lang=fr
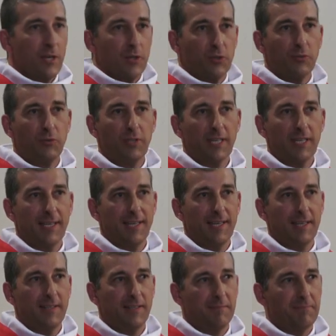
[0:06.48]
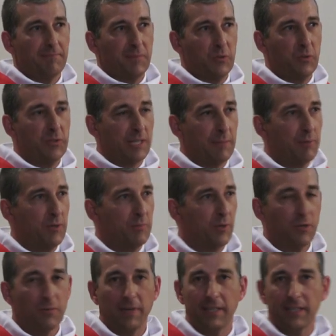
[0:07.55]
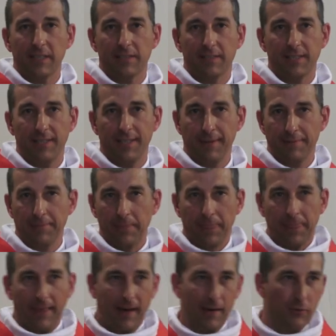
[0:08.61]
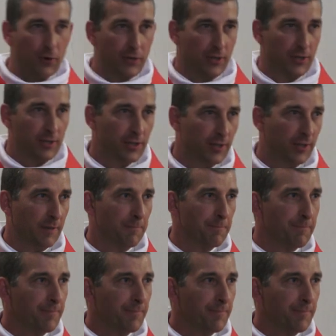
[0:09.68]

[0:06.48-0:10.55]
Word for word: Je voudrais tout simplement m'adresser à vos cœurs.